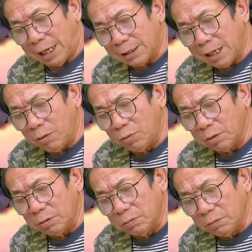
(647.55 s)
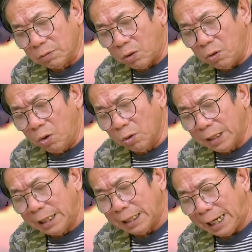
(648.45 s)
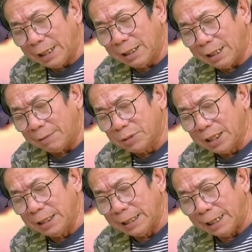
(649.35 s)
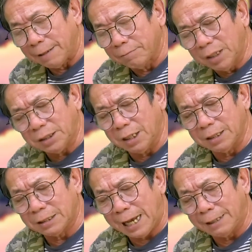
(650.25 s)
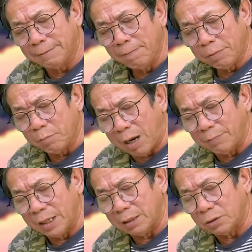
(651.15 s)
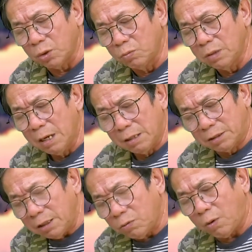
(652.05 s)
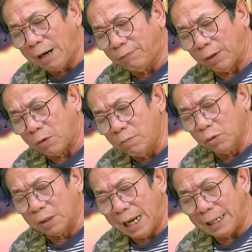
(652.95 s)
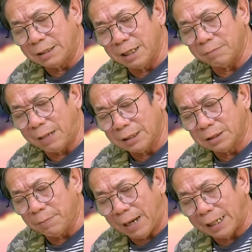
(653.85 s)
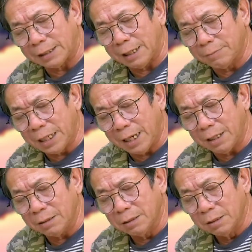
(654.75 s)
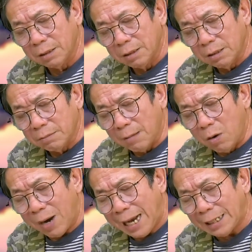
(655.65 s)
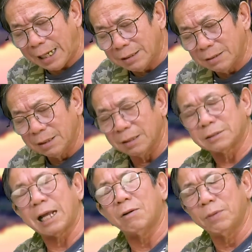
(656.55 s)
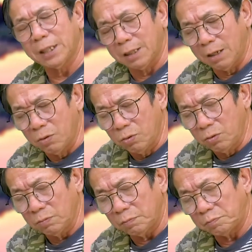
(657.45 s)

Tại sao có hội nghị này làm gì nhỉ? Mất thời gian mà miền Trung dứt khoát phải có một đại diện ban chấp hành em nhé. Bầu ai anh? Tao biết đâu.